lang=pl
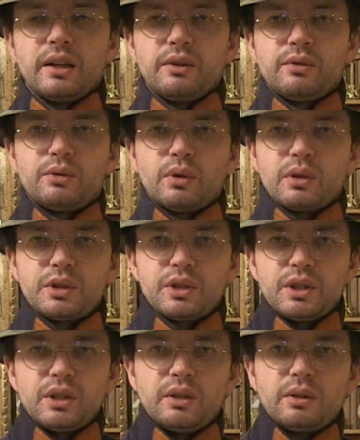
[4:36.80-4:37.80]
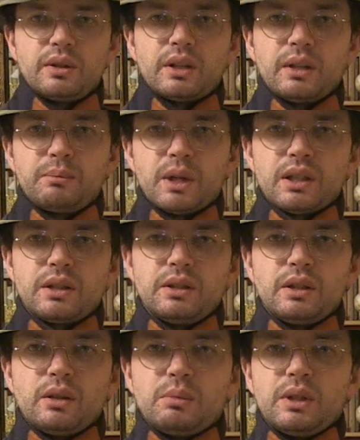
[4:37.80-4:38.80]
Włosi najbardziej
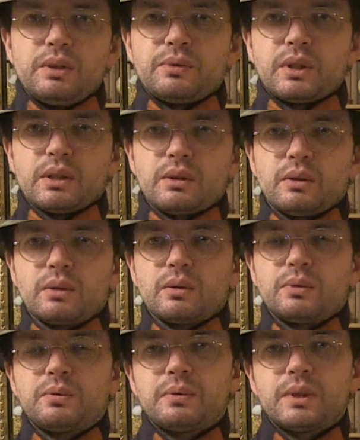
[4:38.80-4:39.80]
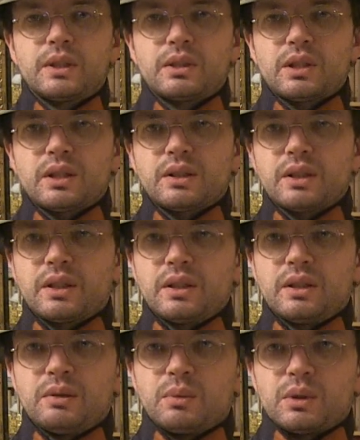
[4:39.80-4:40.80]
nie lubili Francuzów w tych czasach,
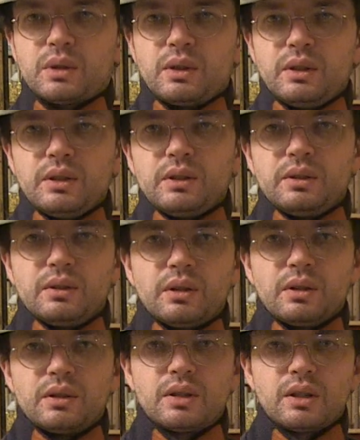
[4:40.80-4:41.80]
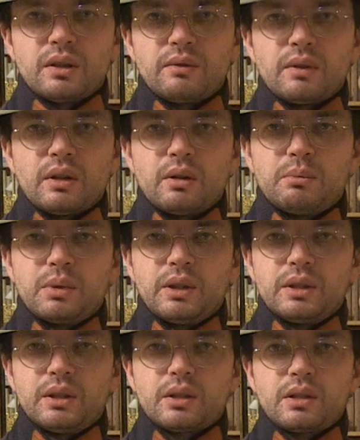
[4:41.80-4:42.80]
kiedy Mussolini dojrzewał
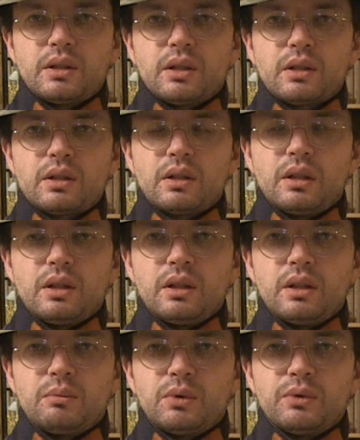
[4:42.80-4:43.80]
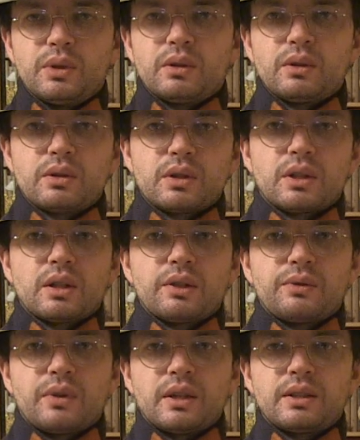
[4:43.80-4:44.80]
politycznie, czyli mówiono,
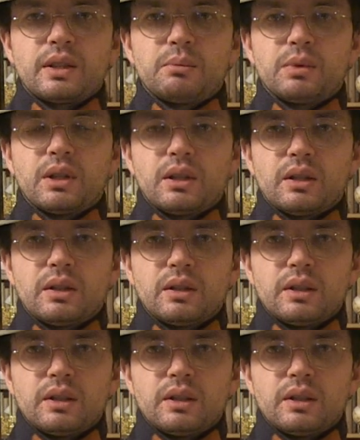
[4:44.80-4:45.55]
że Francja była